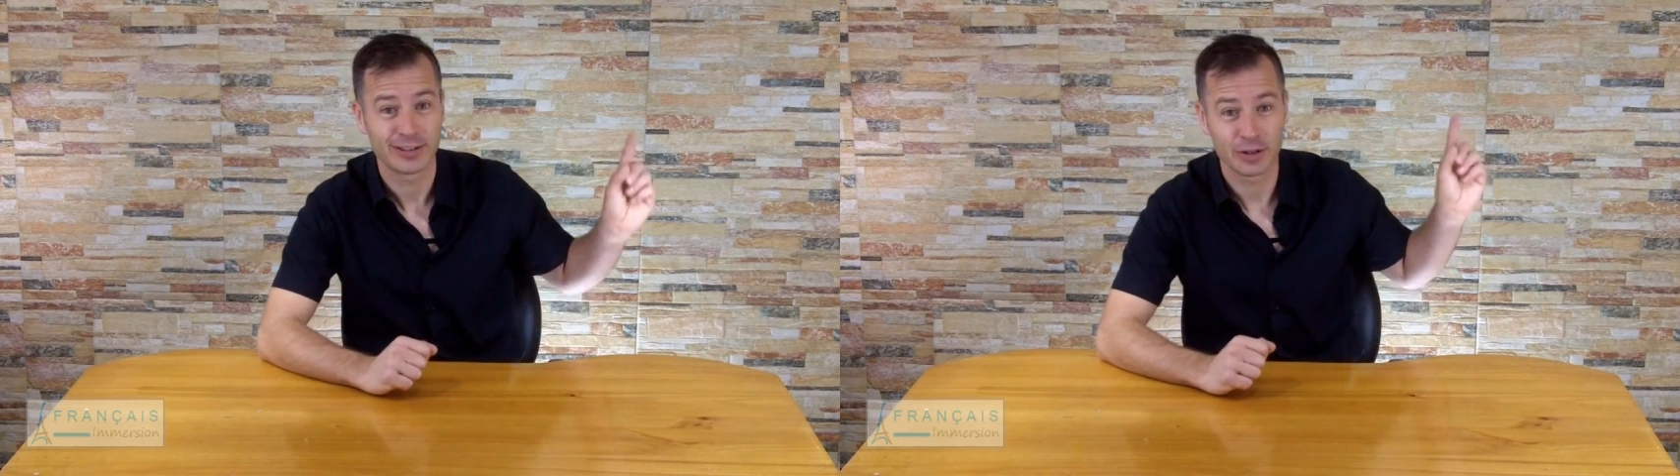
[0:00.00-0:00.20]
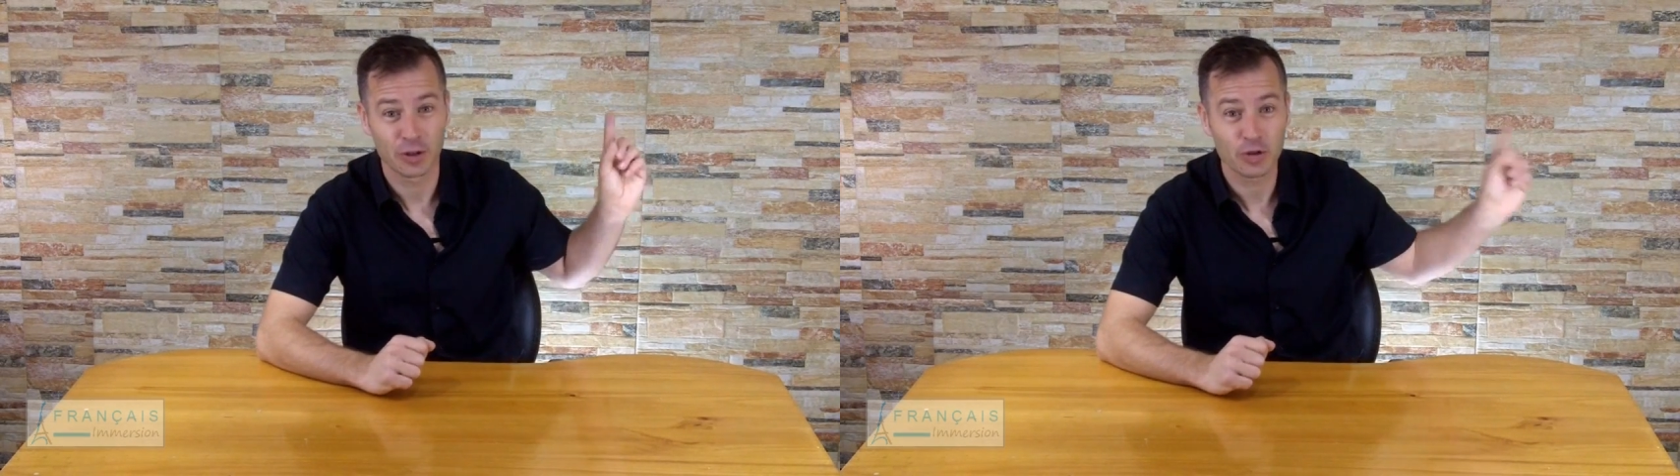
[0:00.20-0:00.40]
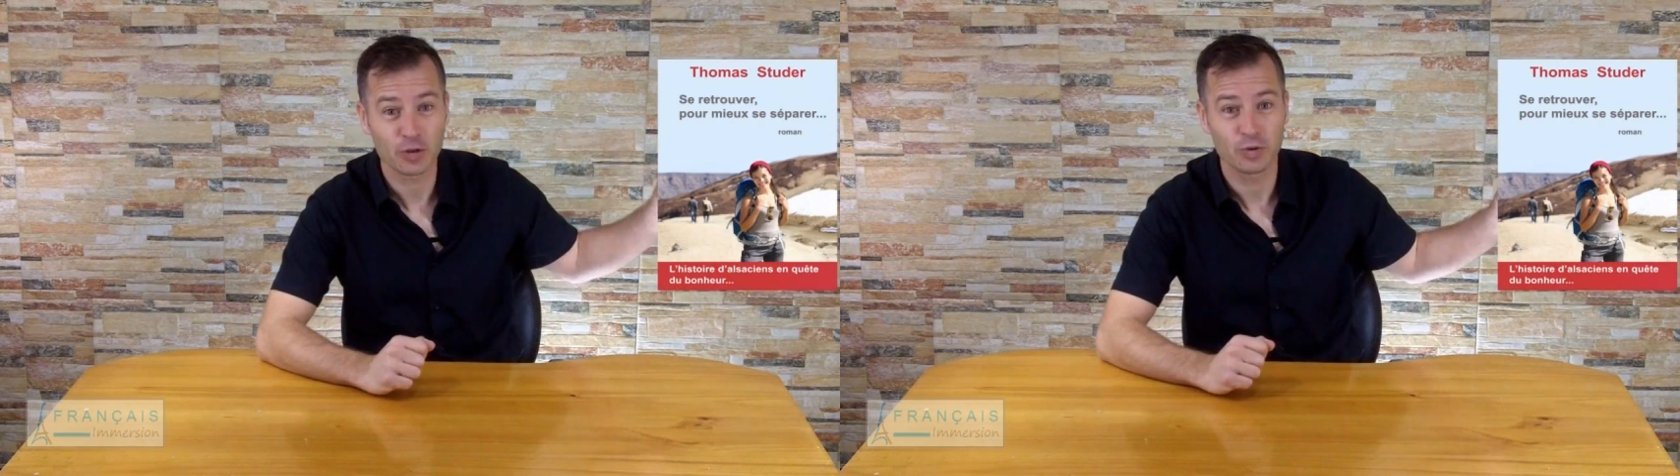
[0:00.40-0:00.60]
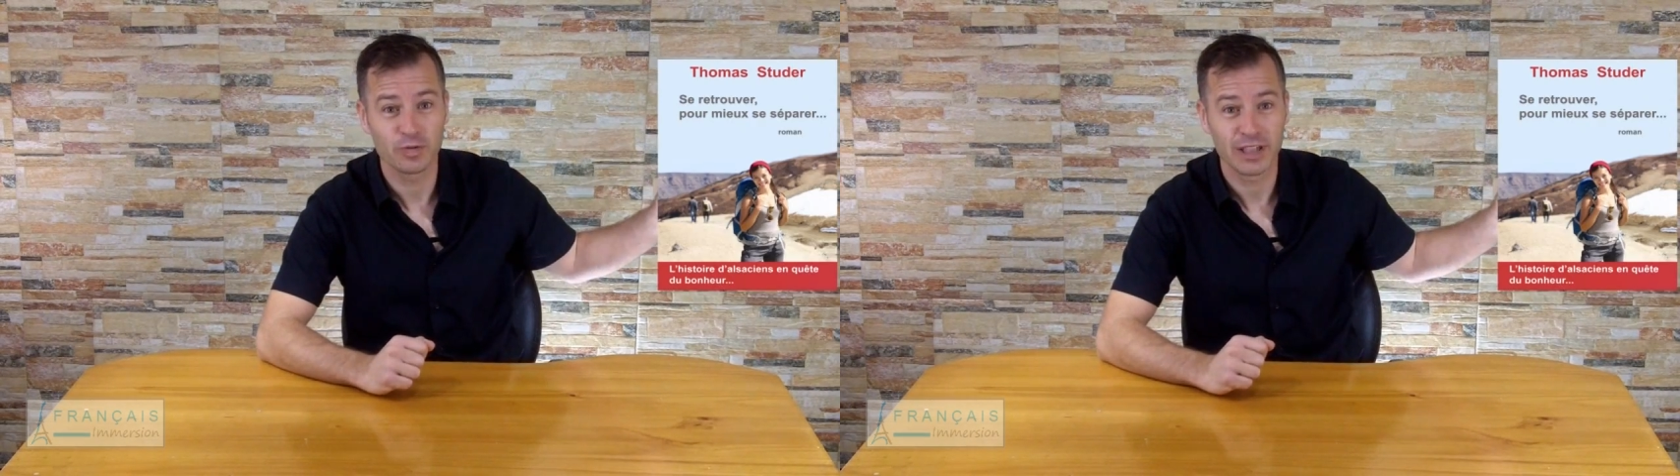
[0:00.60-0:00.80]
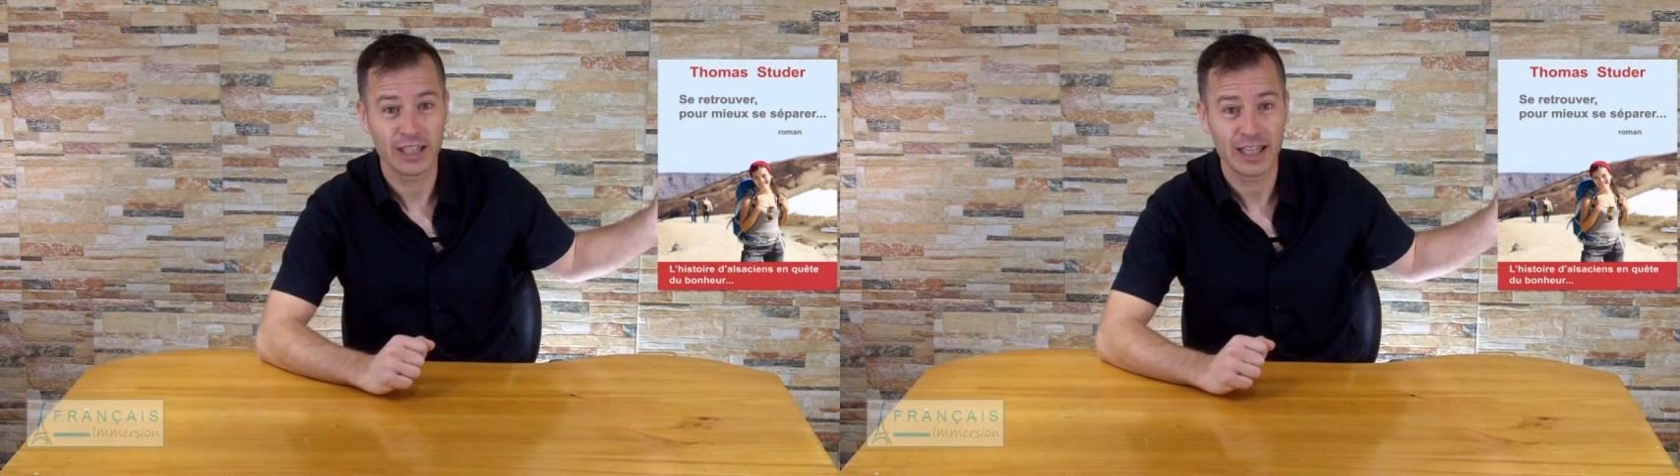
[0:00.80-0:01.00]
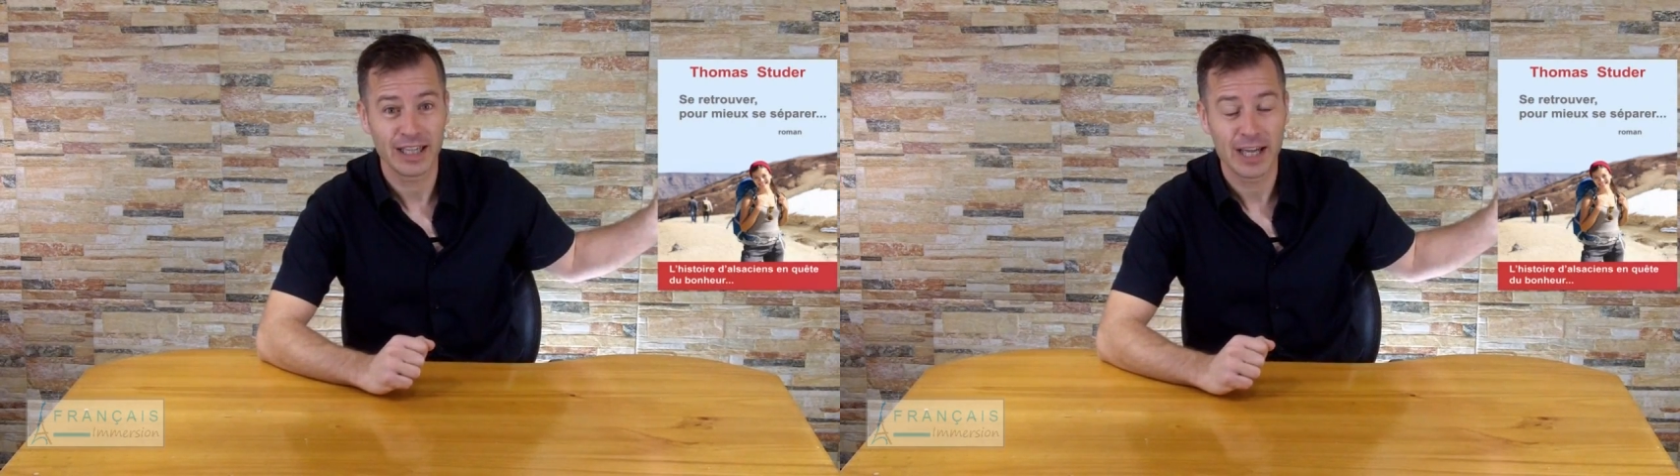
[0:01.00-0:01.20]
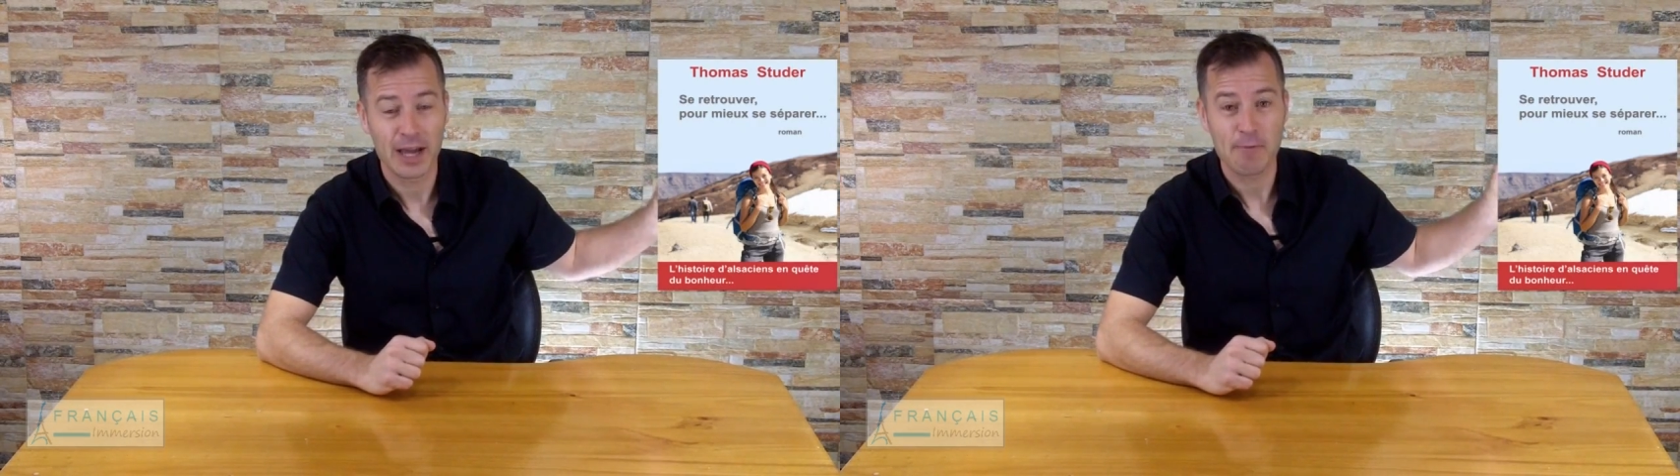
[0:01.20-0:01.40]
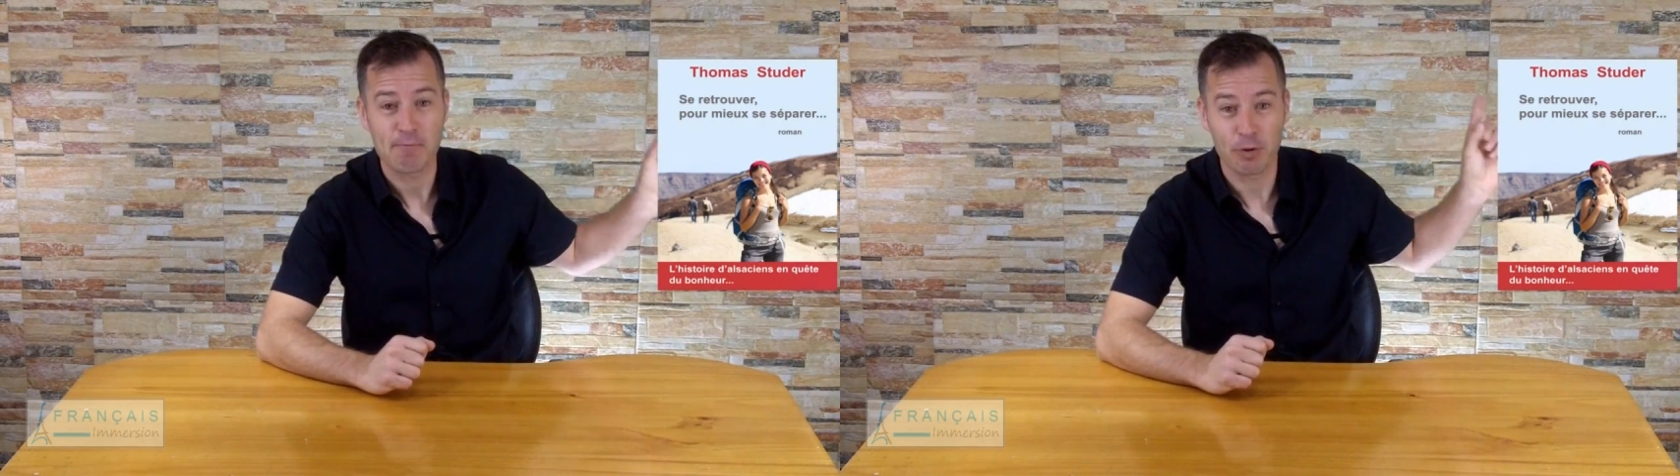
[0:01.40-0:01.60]
Se retrouver
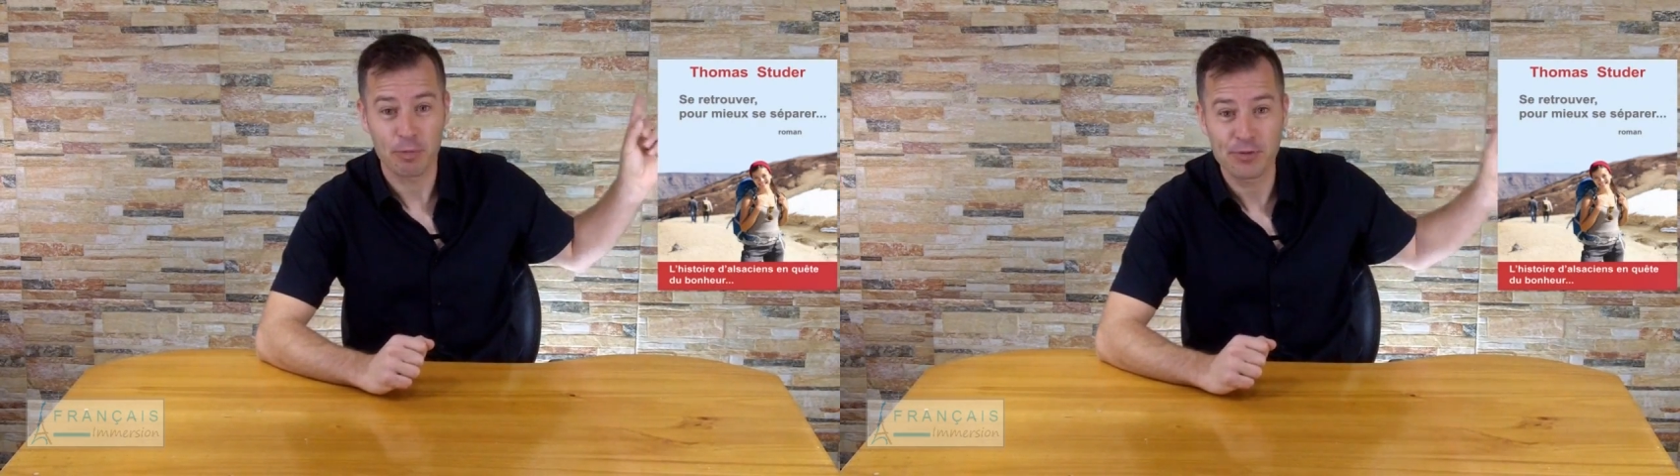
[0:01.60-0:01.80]
pour